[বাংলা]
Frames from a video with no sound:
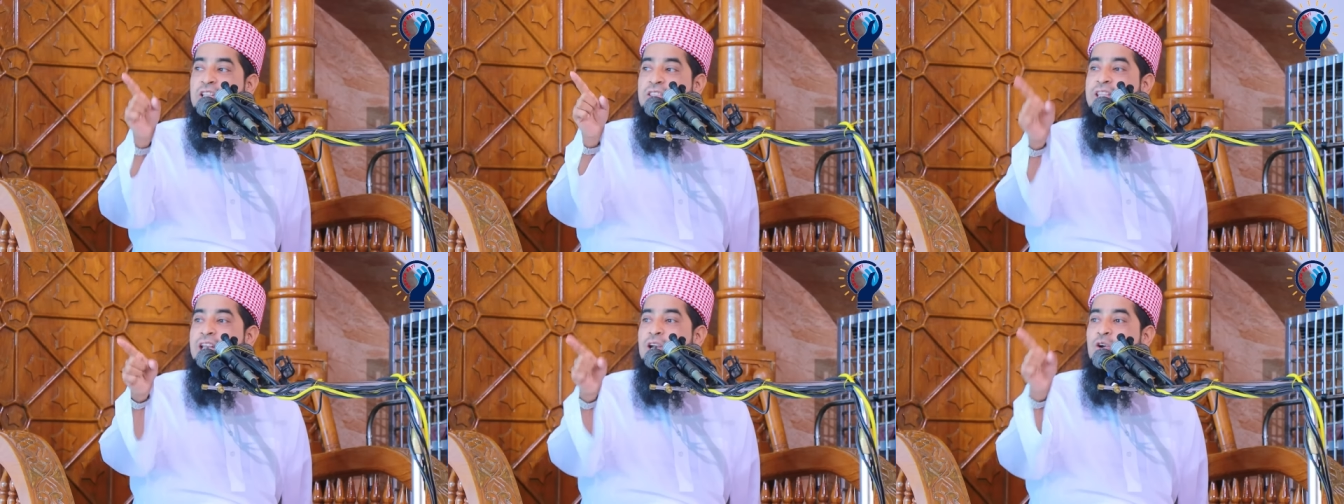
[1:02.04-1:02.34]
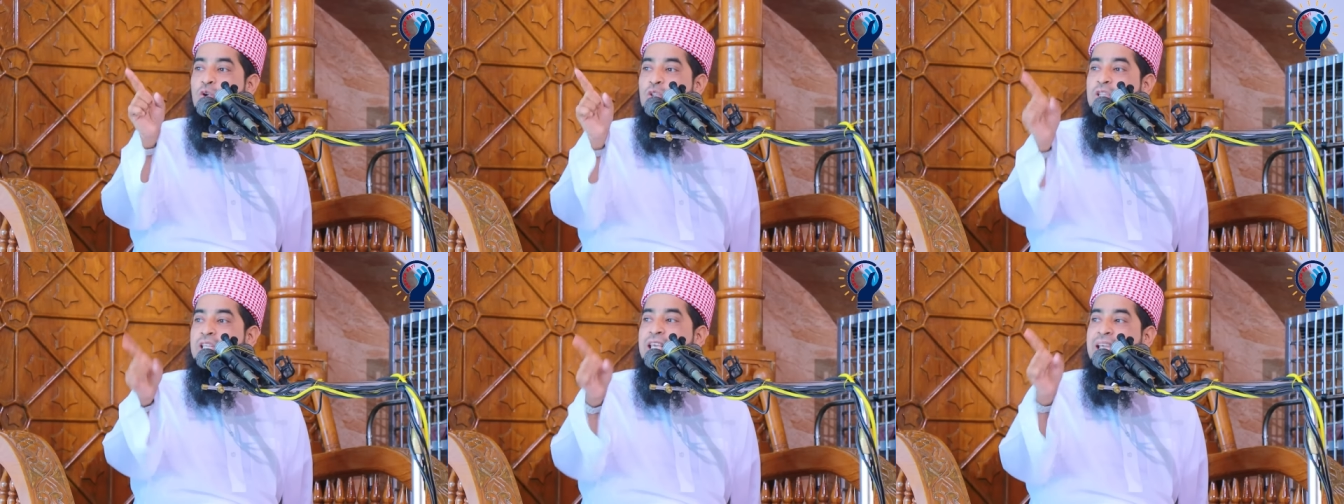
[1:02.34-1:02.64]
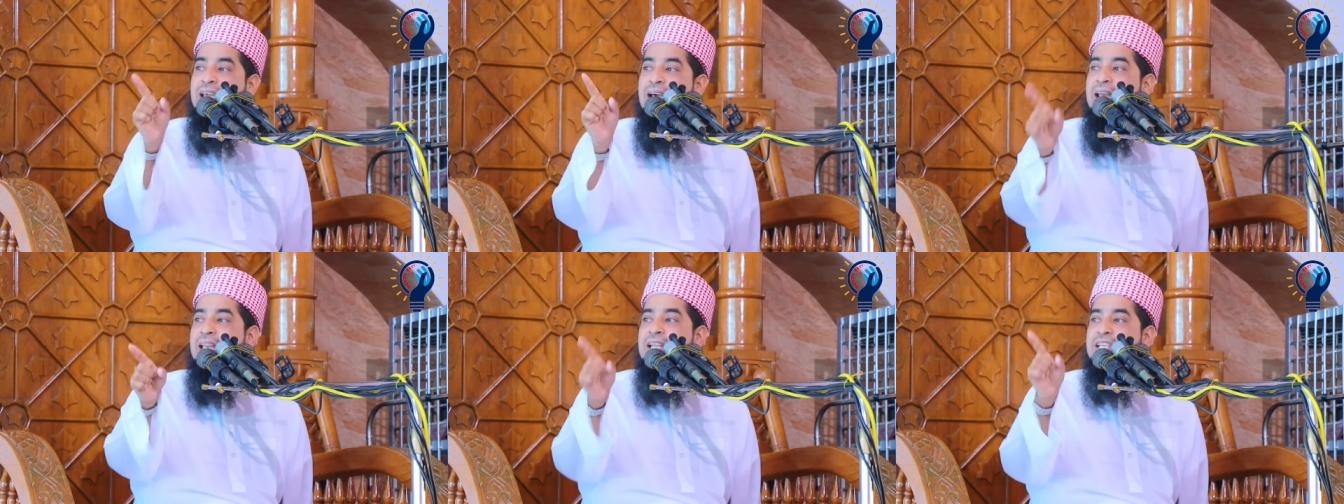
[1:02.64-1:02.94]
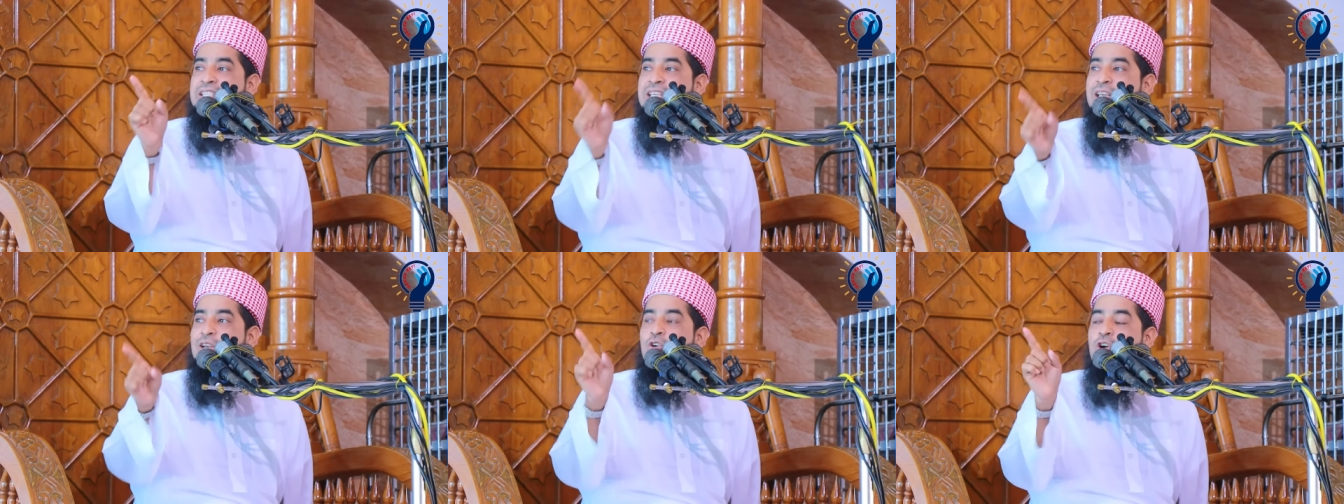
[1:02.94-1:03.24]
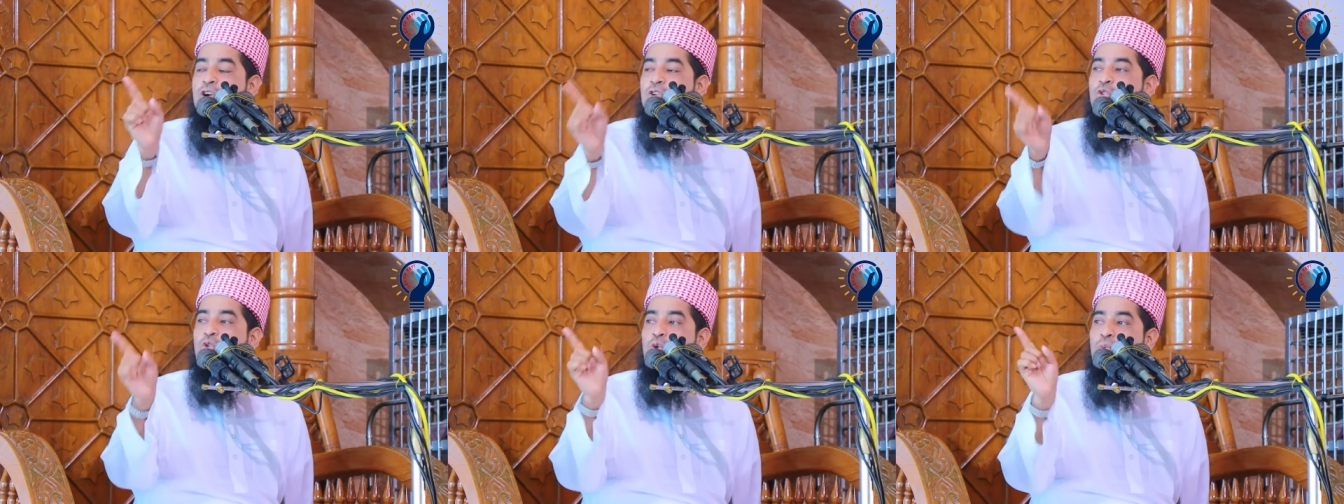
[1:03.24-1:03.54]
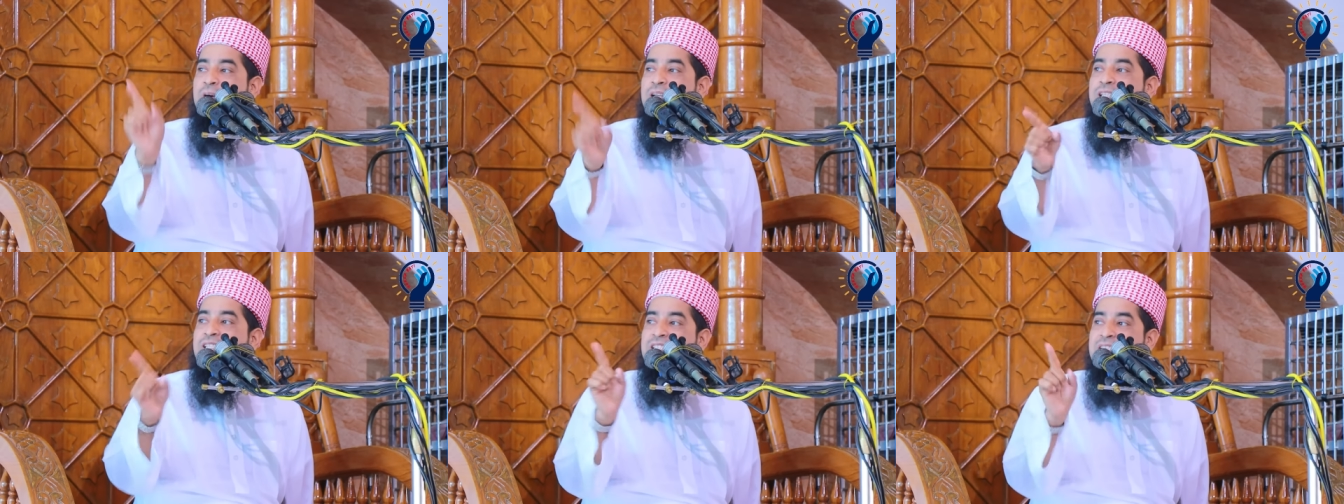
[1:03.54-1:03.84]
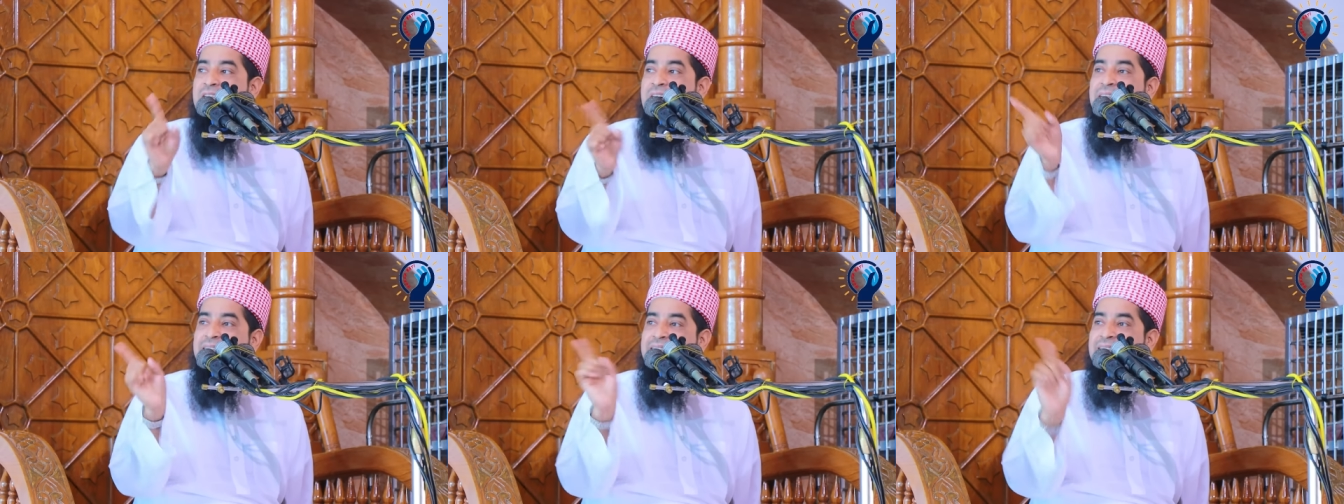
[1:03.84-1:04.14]
চরিত্রের অধিকারী সে রক্তপাত
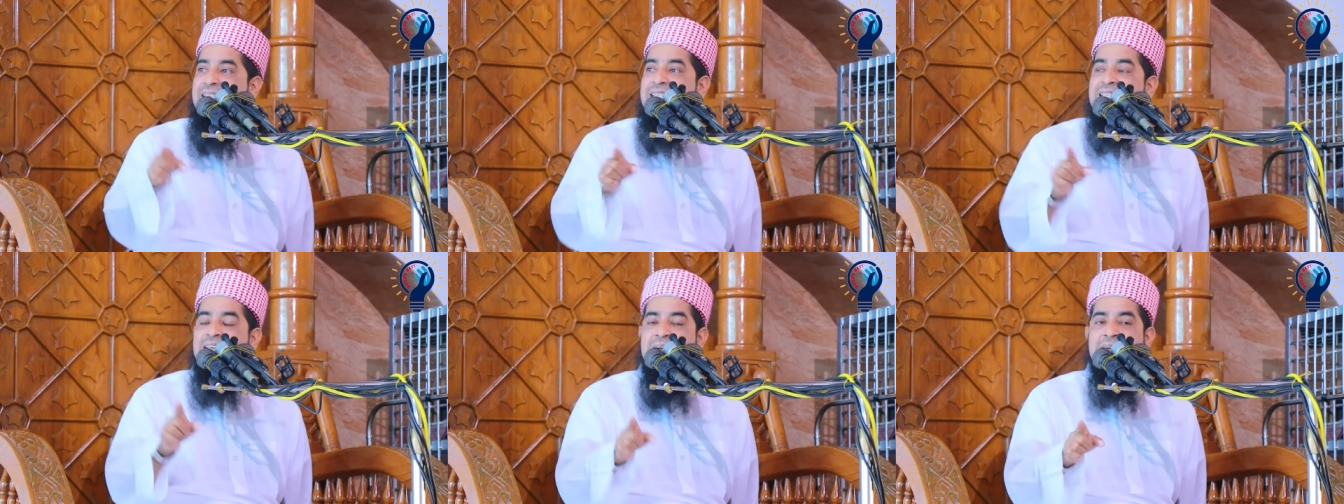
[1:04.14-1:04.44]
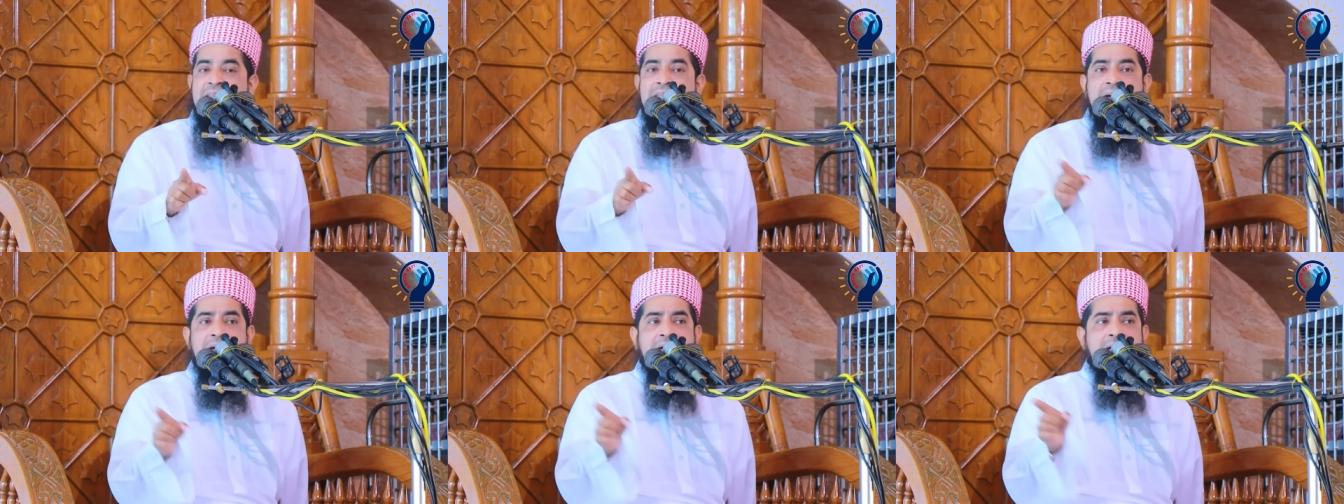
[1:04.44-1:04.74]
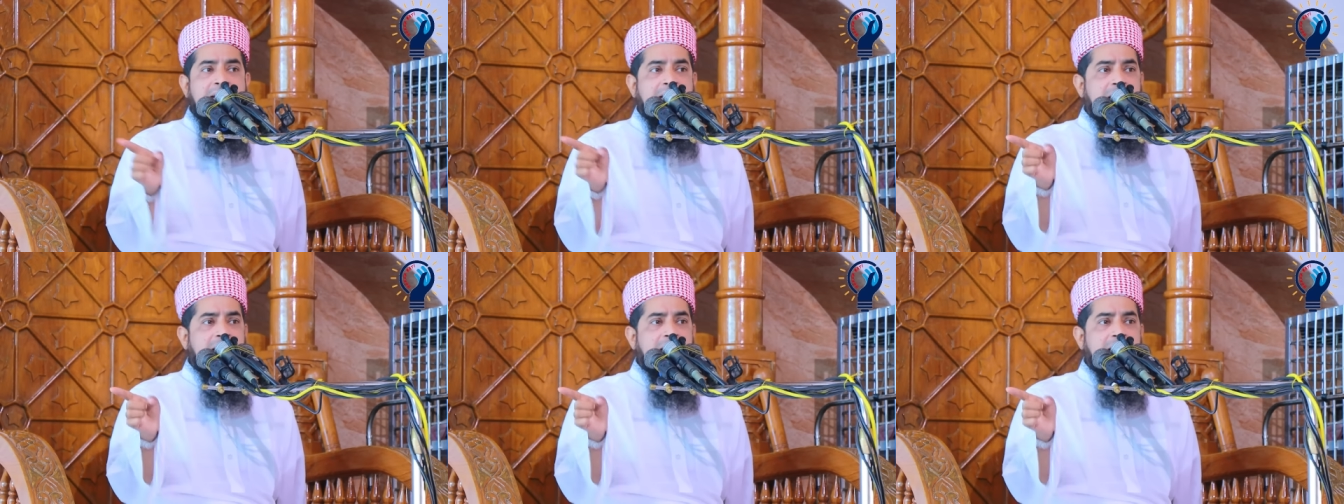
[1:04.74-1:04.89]
চায় কি চায় না